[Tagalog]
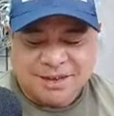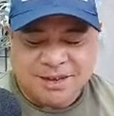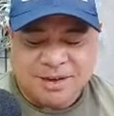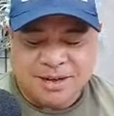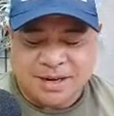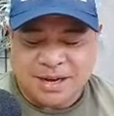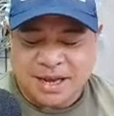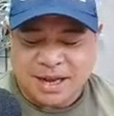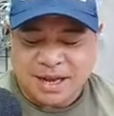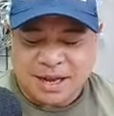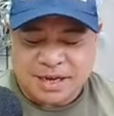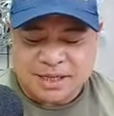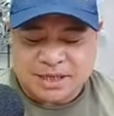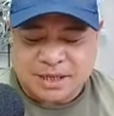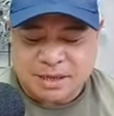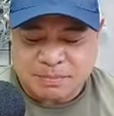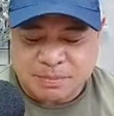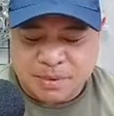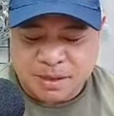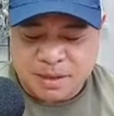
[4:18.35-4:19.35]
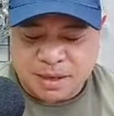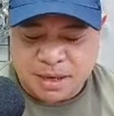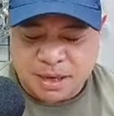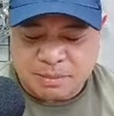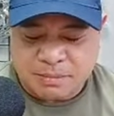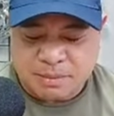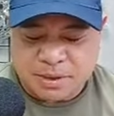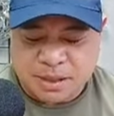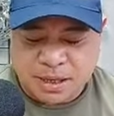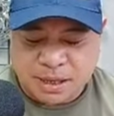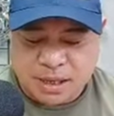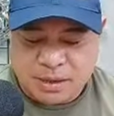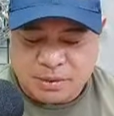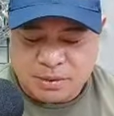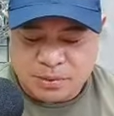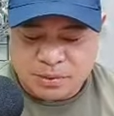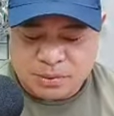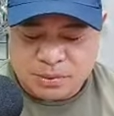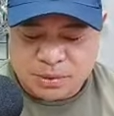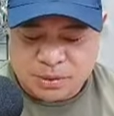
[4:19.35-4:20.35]
ah, na-extra pa yung aming
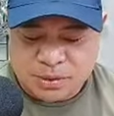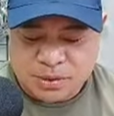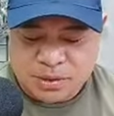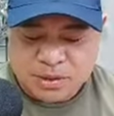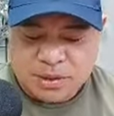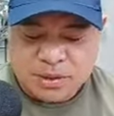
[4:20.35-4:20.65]
tagaluto.